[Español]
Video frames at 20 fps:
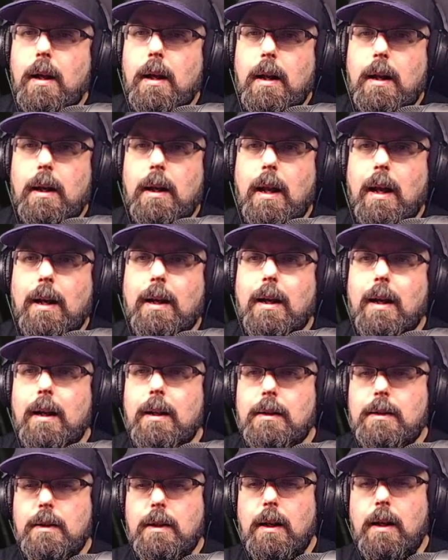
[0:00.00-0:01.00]
las
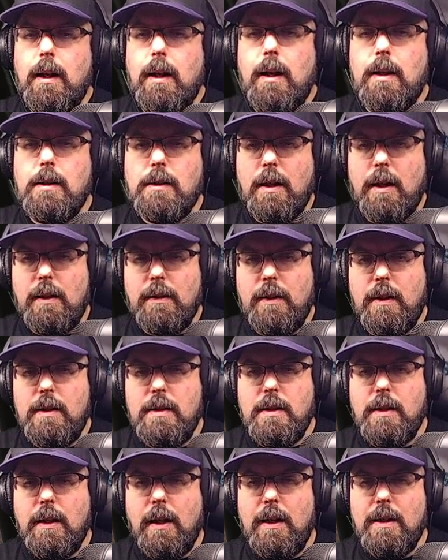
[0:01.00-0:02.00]

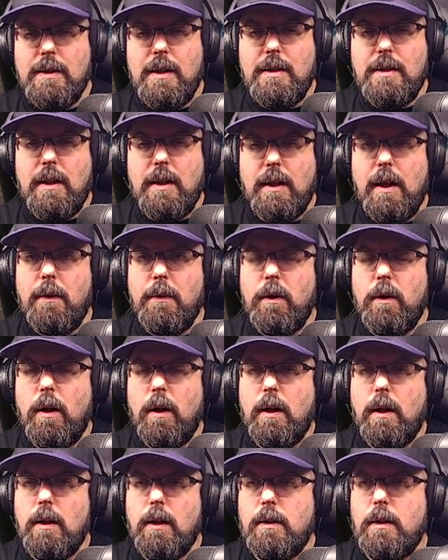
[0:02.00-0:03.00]
características de esta nave o las
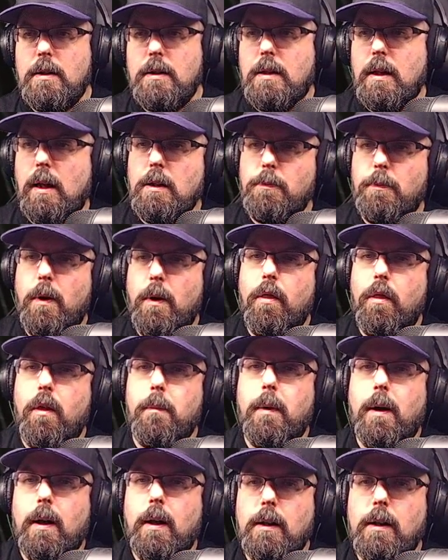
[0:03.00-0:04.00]
características
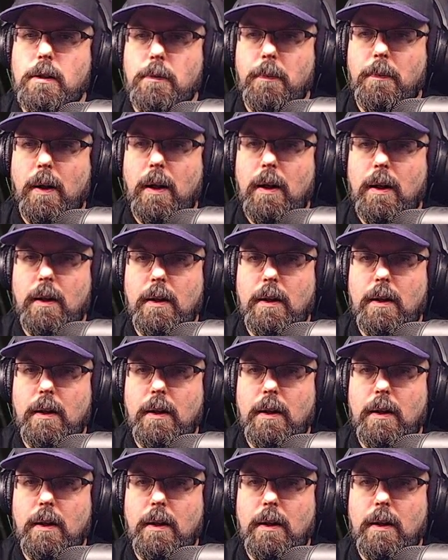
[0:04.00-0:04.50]
principales, ¿vale?